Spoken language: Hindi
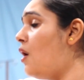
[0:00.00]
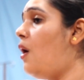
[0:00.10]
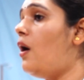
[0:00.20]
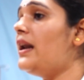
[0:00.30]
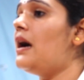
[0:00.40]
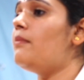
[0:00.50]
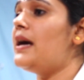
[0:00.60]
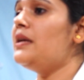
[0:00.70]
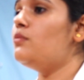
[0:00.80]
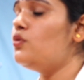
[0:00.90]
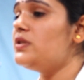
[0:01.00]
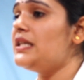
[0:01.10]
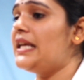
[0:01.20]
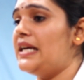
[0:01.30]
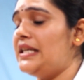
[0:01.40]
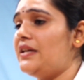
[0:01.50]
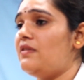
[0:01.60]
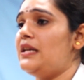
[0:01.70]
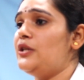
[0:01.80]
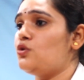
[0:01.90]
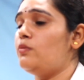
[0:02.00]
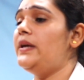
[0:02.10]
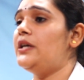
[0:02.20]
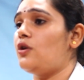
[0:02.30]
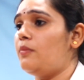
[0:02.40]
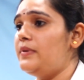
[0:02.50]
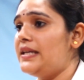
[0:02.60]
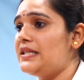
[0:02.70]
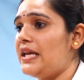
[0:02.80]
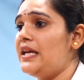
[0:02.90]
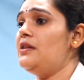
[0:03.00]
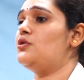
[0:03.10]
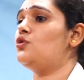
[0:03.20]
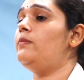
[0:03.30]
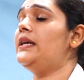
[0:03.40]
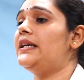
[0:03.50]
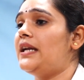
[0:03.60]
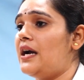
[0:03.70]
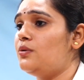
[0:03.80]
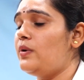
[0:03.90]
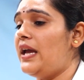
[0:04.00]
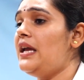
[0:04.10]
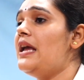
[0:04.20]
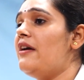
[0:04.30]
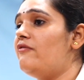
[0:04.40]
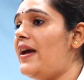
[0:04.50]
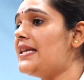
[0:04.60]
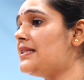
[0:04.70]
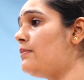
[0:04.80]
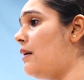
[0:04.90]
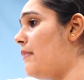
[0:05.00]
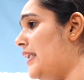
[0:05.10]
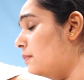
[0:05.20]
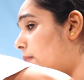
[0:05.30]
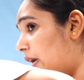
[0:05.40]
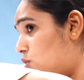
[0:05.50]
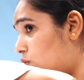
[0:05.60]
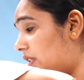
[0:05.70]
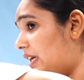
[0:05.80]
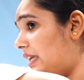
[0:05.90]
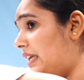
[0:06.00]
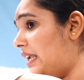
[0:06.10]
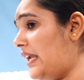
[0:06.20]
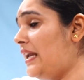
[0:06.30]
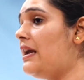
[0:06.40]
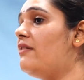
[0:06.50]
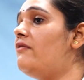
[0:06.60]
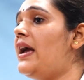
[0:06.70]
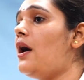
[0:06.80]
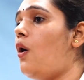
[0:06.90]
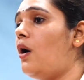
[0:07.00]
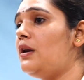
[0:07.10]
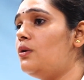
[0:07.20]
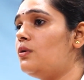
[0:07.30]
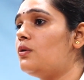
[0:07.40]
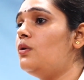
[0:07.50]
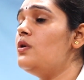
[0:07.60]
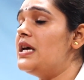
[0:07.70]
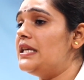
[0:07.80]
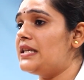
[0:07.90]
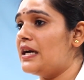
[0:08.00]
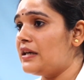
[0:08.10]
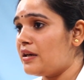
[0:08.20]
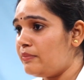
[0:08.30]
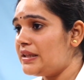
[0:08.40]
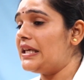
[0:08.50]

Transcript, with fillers: और हमारे मुंह से निकलने वाले जो भी ड्रॉपलेट्स हैं जो भी कीटाणु हैं वह सब हमारी बाजू तक ही रहें वह और लोगों को संक्रमित